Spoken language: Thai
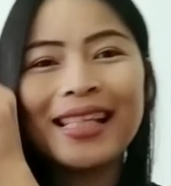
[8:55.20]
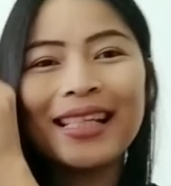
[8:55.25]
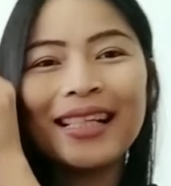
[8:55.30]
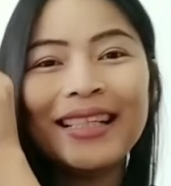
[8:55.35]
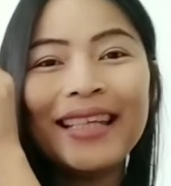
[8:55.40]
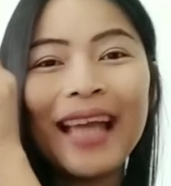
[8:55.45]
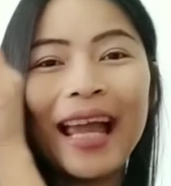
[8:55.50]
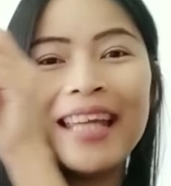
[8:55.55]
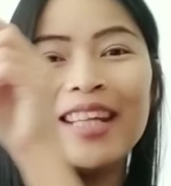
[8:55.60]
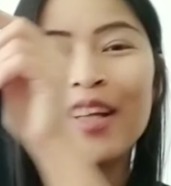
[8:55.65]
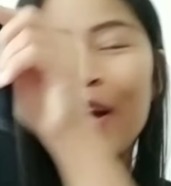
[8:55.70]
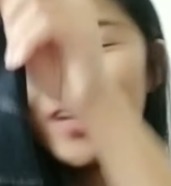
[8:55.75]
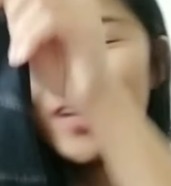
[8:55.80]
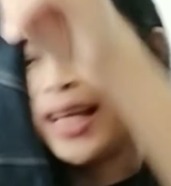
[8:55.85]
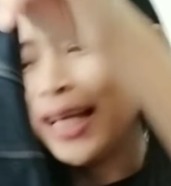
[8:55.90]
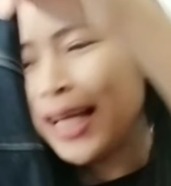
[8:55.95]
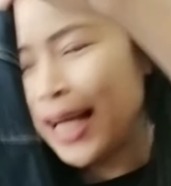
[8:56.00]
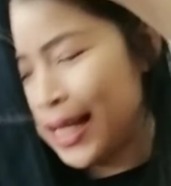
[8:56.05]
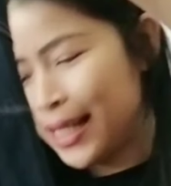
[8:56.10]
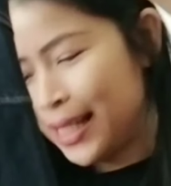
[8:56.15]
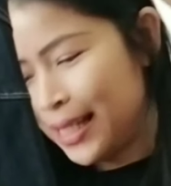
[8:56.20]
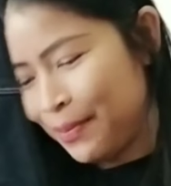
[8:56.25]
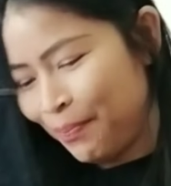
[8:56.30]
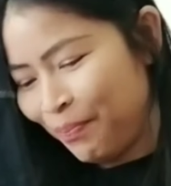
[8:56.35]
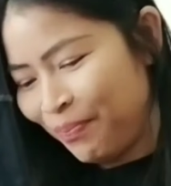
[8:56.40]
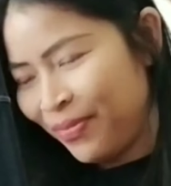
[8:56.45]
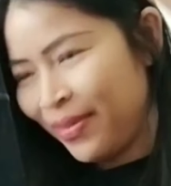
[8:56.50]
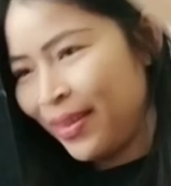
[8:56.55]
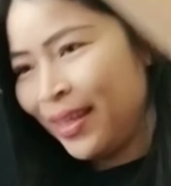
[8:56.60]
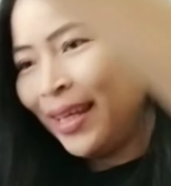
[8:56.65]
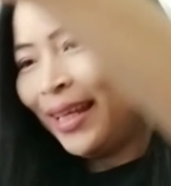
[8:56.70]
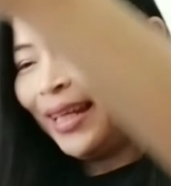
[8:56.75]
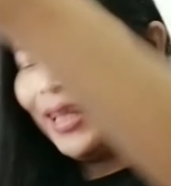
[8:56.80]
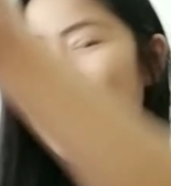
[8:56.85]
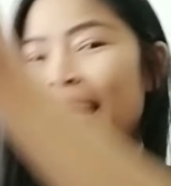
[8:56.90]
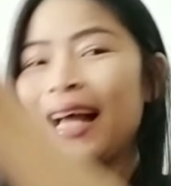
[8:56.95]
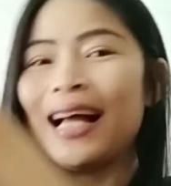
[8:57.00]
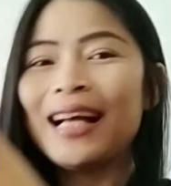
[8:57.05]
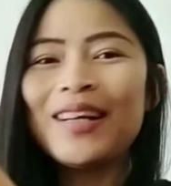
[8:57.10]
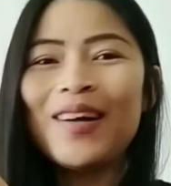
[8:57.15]
ซื้อใหญ่หน่อยแล้วกัน
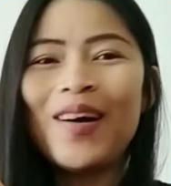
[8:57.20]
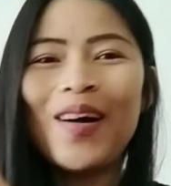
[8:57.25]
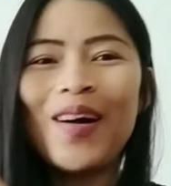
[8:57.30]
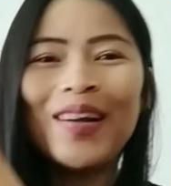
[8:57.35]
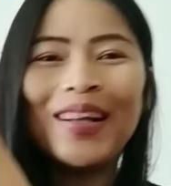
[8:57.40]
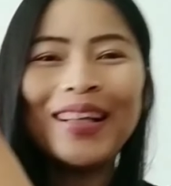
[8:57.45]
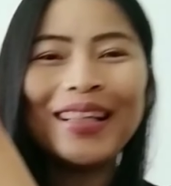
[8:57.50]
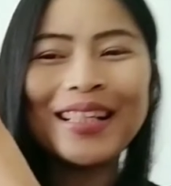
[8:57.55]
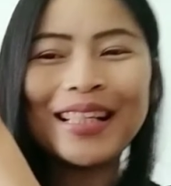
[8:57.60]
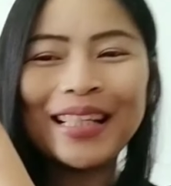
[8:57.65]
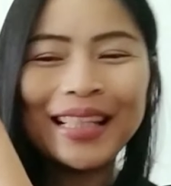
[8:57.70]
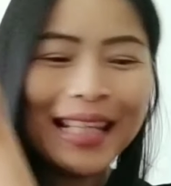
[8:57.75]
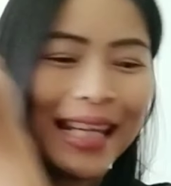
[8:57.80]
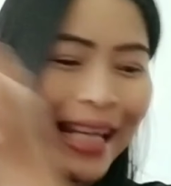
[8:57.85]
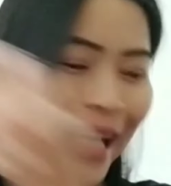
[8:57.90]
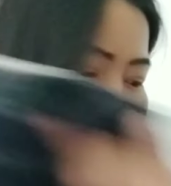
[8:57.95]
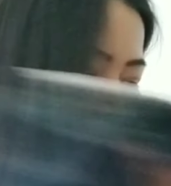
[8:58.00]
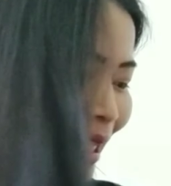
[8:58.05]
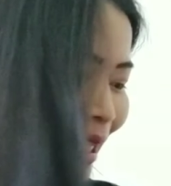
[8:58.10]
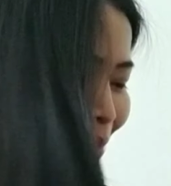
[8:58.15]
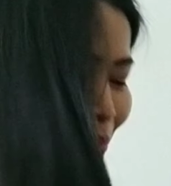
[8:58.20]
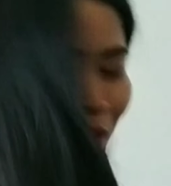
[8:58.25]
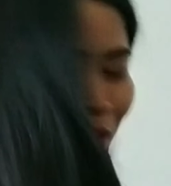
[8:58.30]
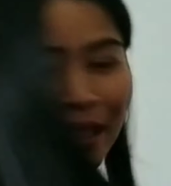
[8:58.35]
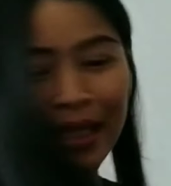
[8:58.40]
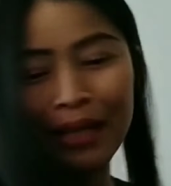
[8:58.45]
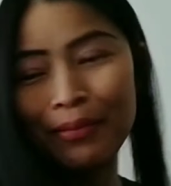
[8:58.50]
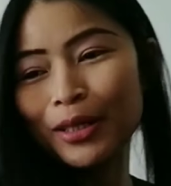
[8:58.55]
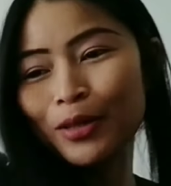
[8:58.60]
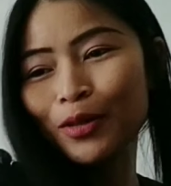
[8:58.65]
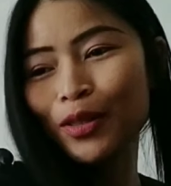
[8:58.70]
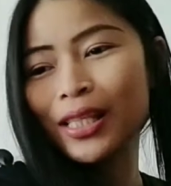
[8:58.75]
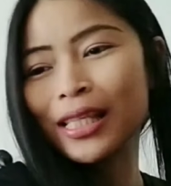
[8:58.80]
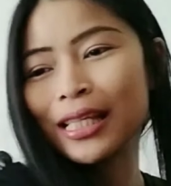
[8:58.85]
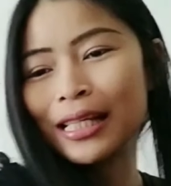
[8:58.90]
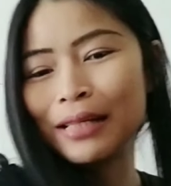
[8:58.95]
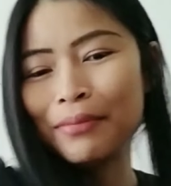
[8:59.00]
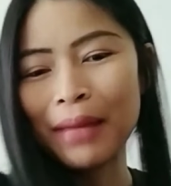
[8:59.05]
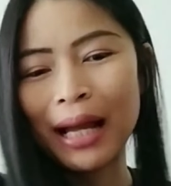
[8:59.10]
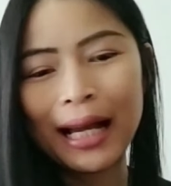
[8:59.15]
นะคะ ก็นี่ค่ะทั้งหมดที่เมนู
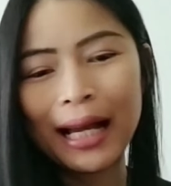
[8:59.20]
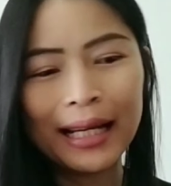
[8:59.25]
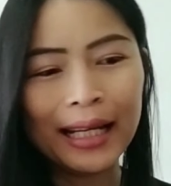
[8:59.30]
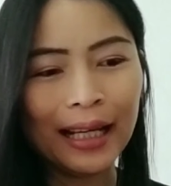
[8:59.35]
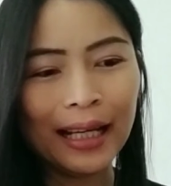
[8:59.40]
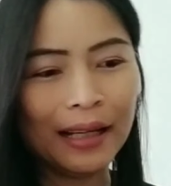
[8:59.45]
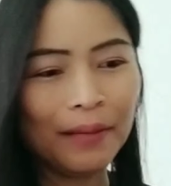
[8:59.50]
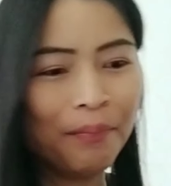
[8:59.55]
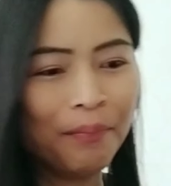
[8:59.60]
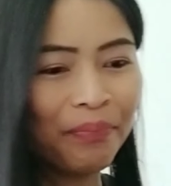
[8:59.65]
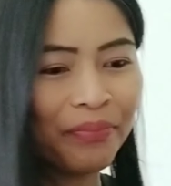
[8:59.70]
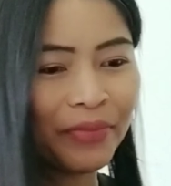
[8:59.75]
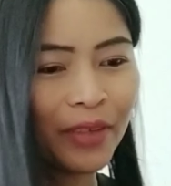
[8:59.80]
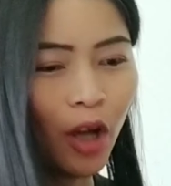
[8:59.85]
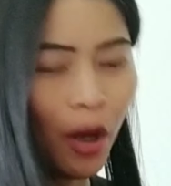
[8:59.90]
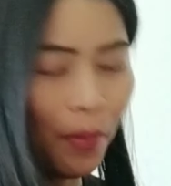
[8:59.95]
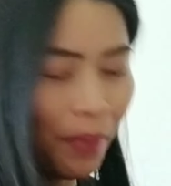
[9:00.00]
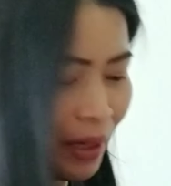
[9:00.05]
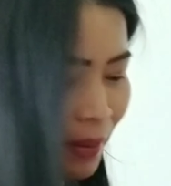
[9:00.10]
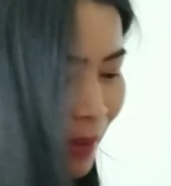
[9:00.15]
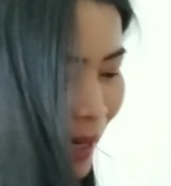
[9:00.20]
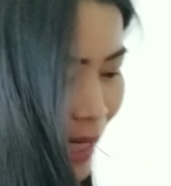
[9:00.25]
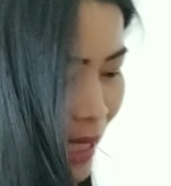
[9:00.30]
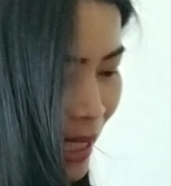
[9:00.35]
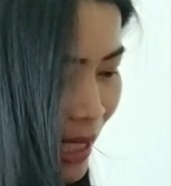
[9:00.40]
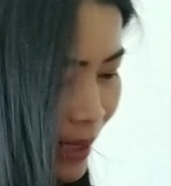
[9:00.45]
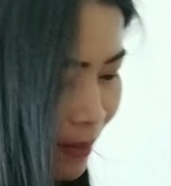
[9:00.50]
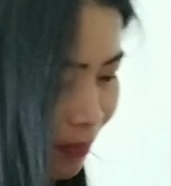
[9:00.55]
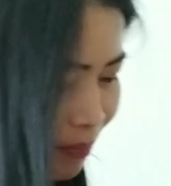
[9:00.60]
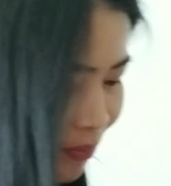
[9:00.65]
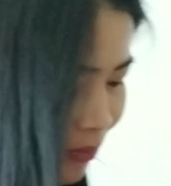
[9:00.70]
ซื้อมานะคะ ก็ประมาณนี้